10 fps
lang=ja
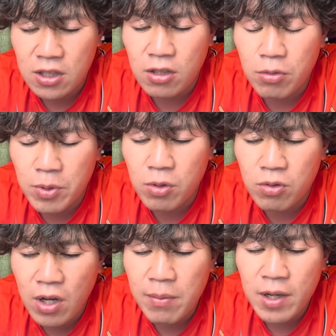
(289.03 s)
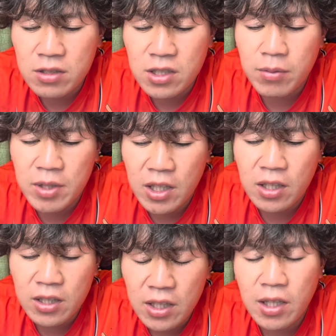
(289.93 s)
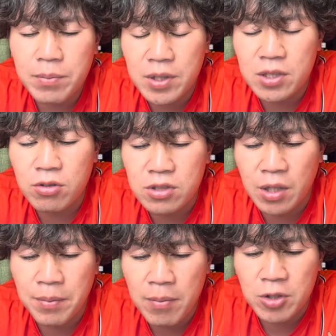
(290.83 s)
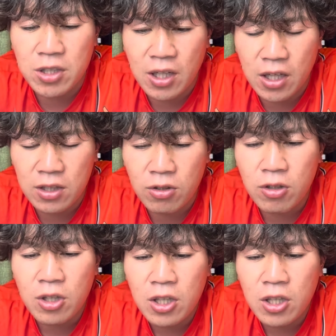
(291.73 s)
だからほんまにこの我慢比べの中で、やっぱりよくね、守ったかなと。